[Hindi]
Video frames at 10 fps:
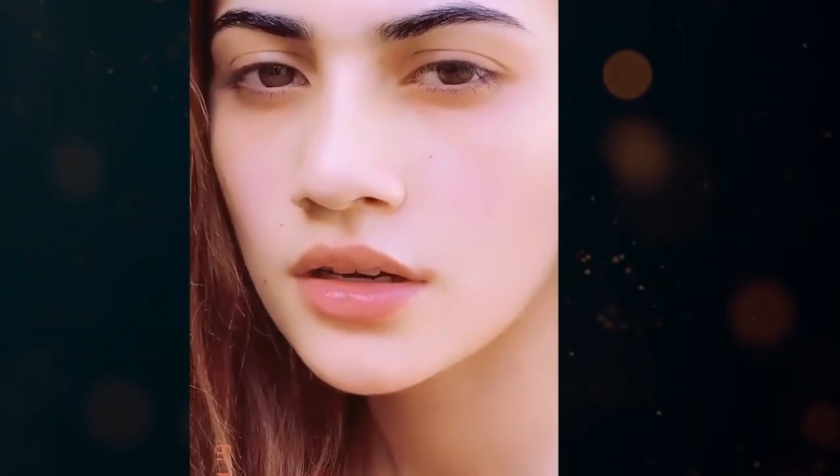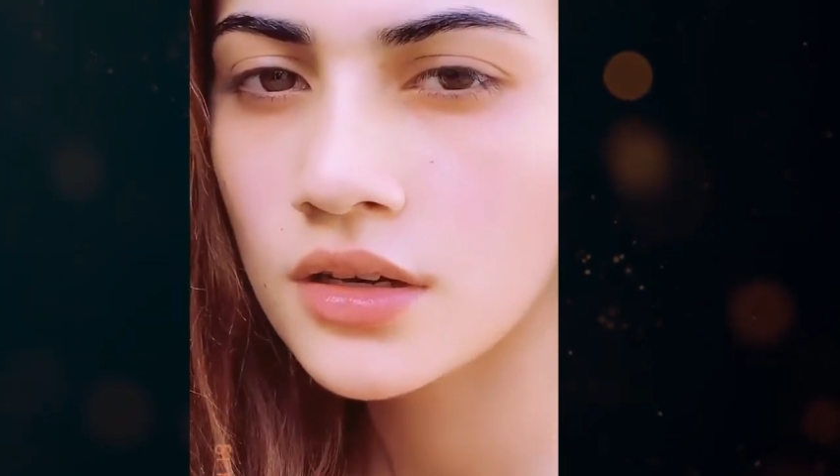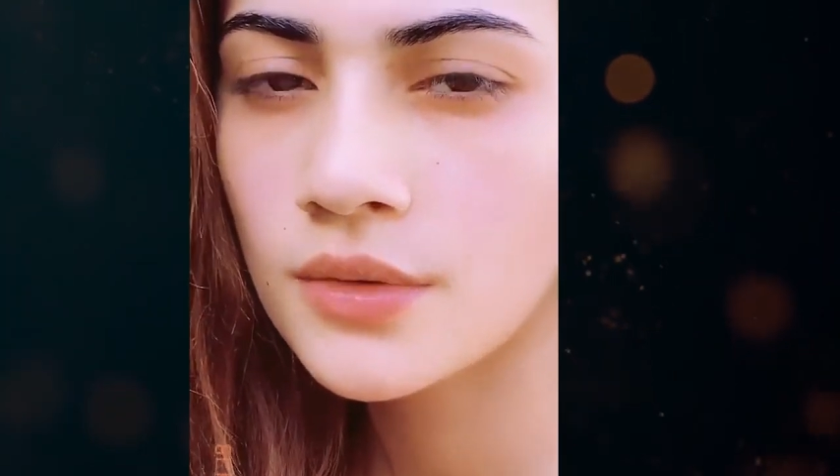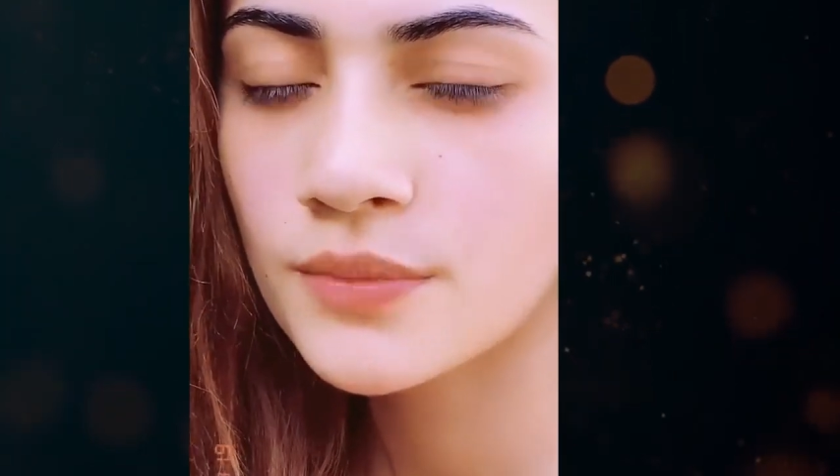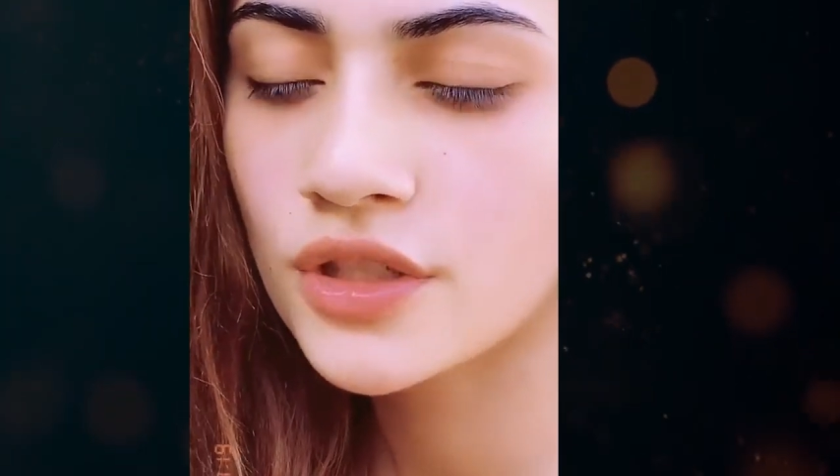
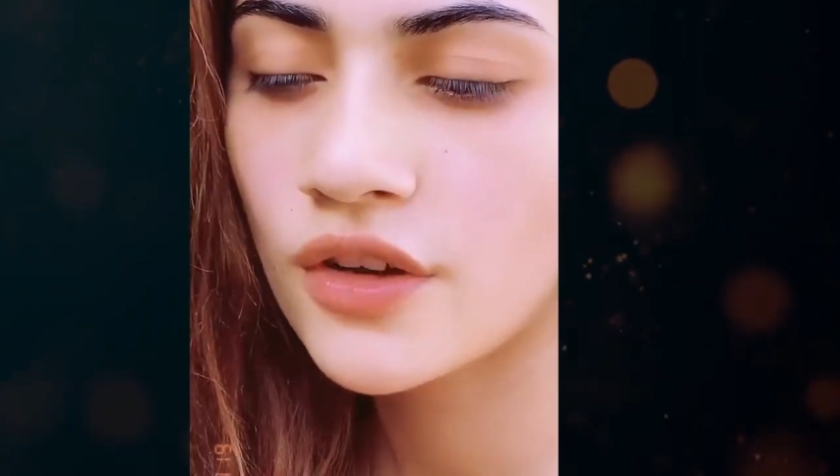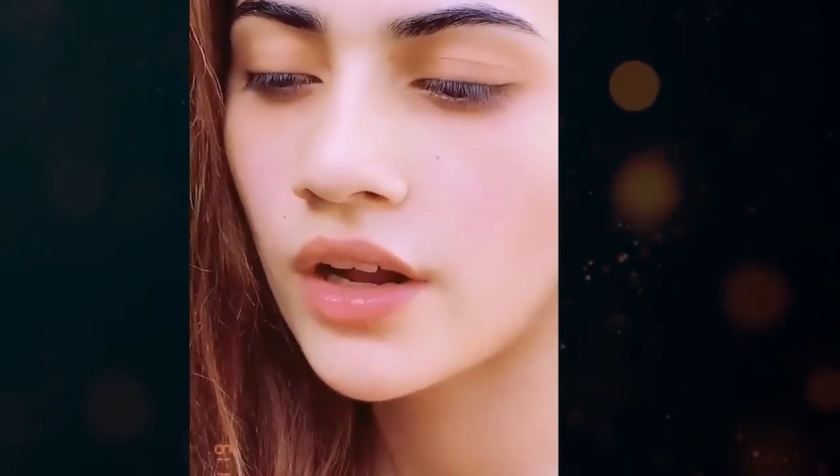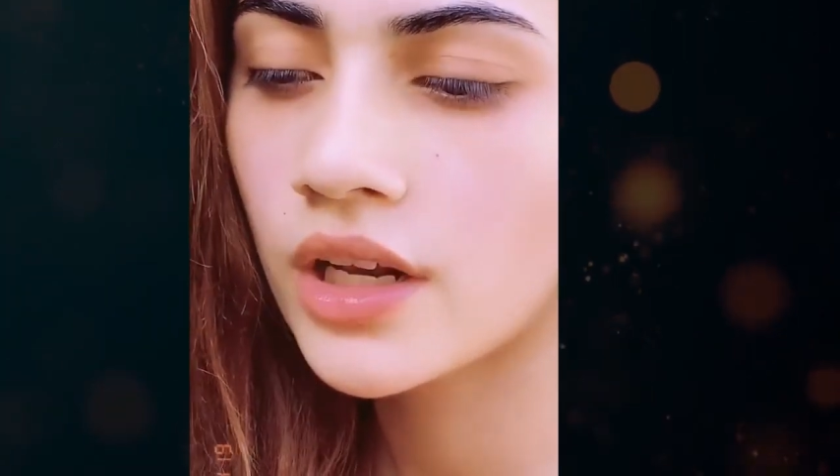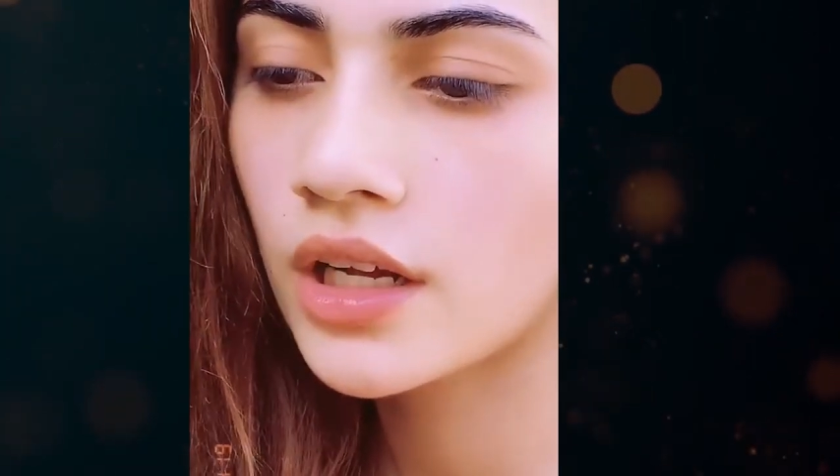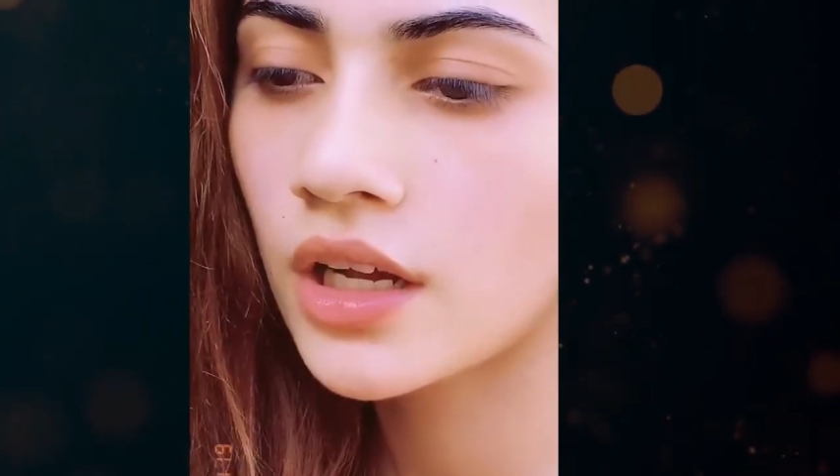आमिर लियाकत
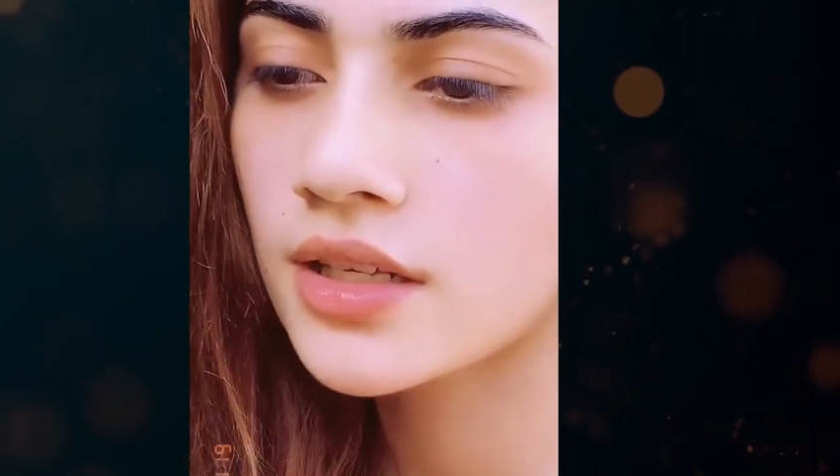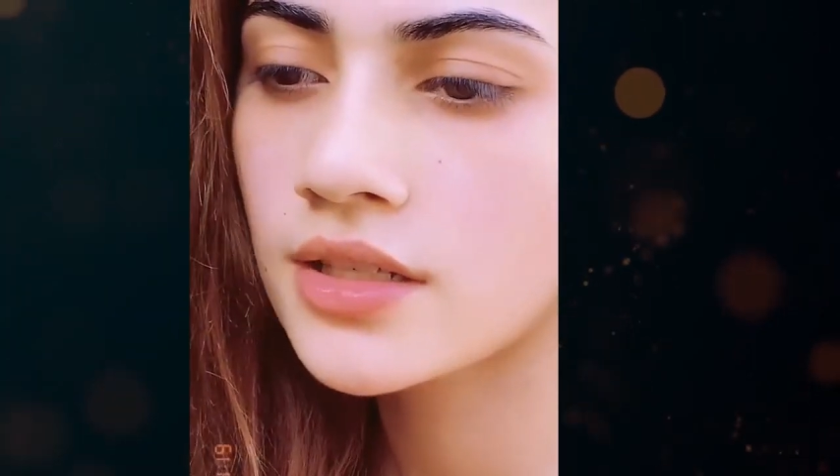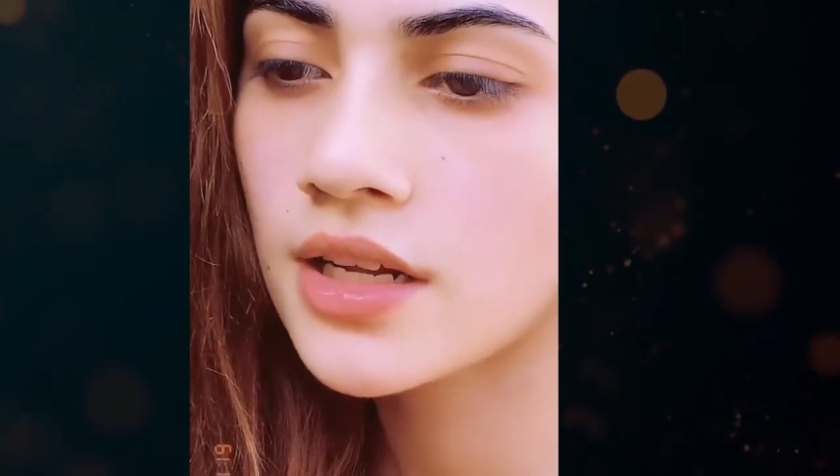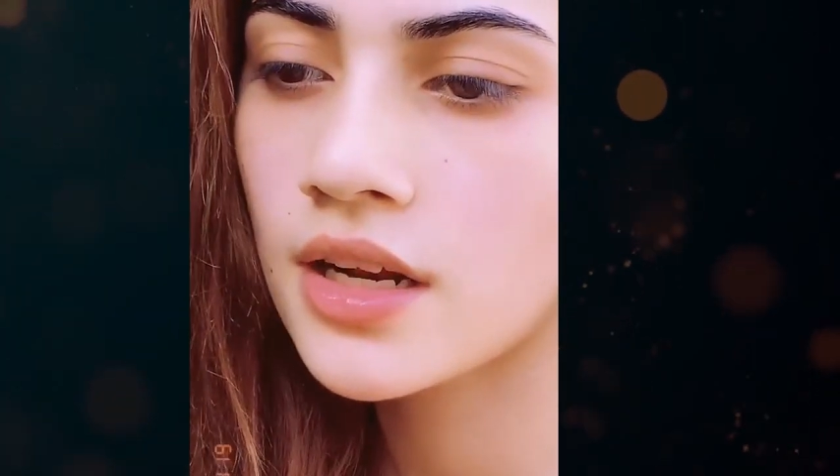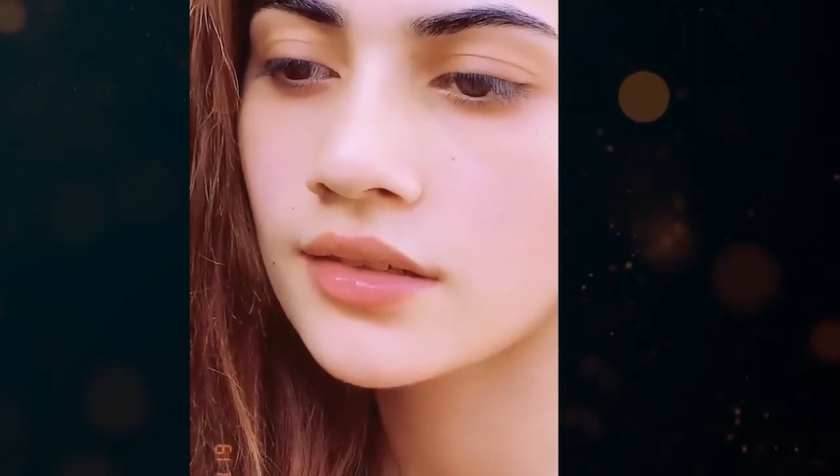हुसैन की
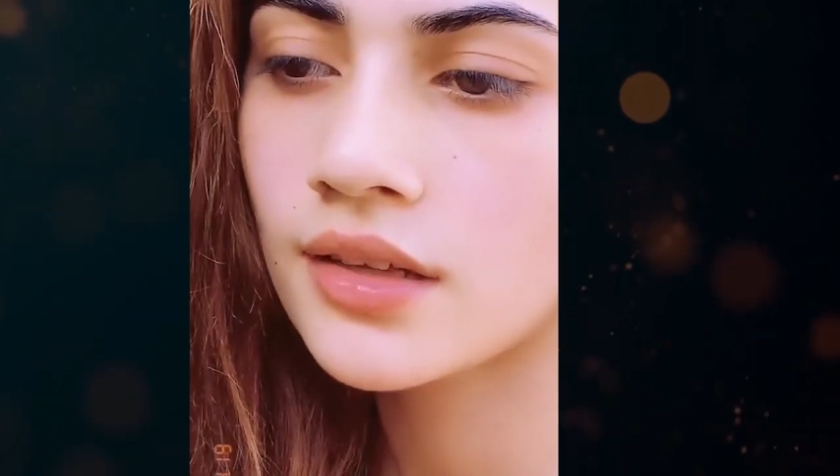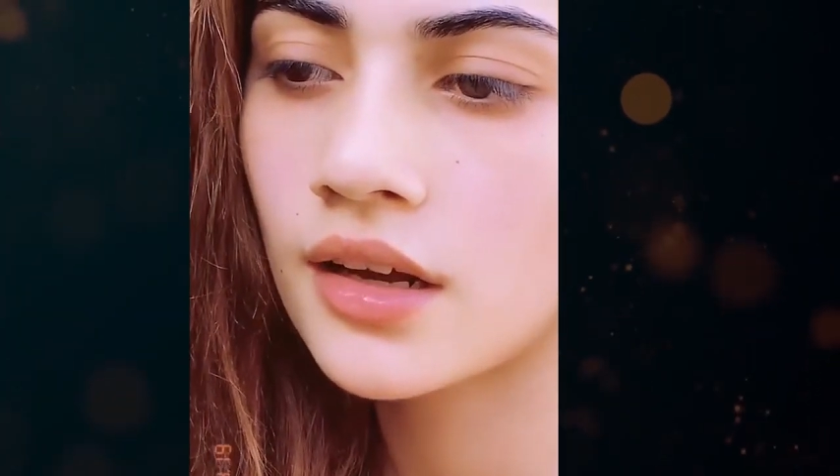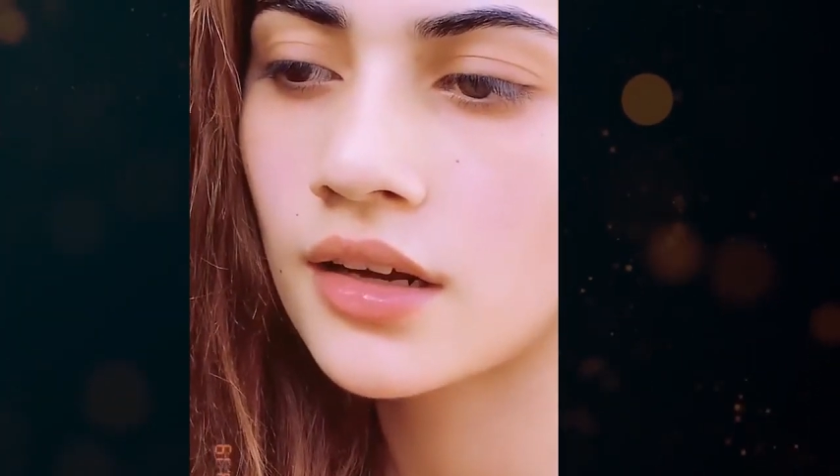वफात के